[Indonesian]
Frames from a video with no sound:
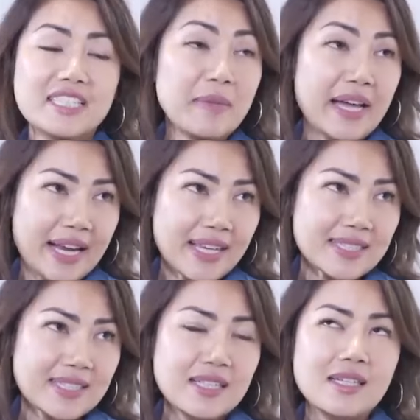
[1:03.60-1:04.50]

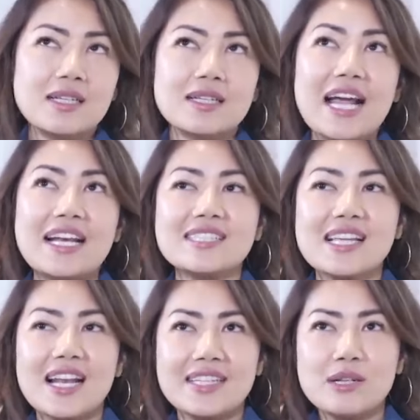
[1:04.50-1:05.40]
beres-beres, nggak ada
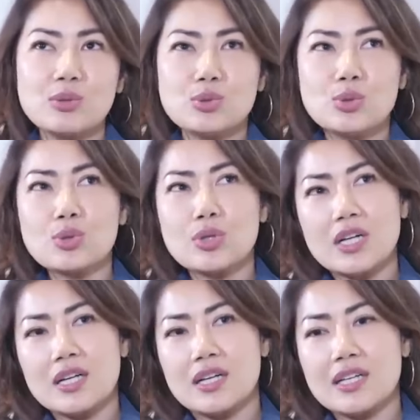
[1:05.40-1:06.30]
salahnya
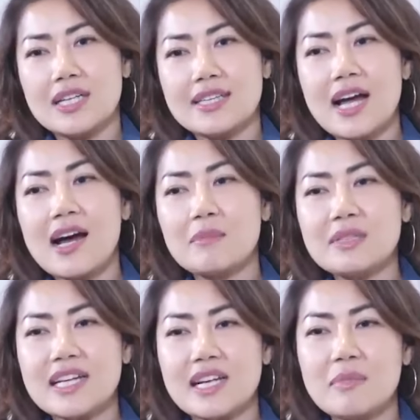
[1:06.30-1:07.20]
untuk uh,
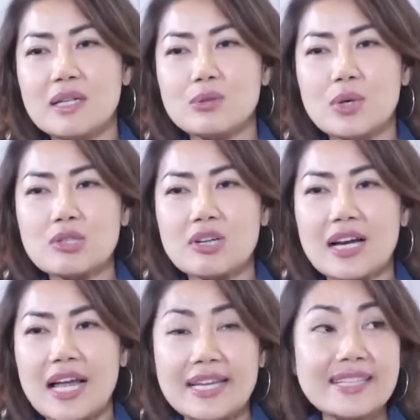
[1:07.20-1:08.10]
kita mencari bantuan
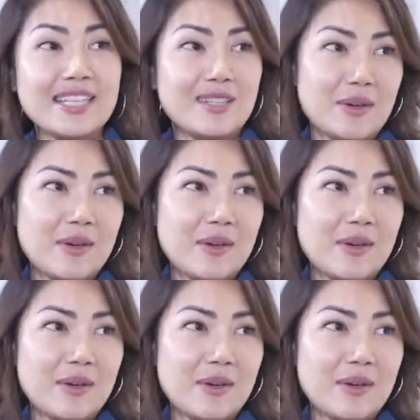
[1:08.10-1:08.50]
orang lain gitu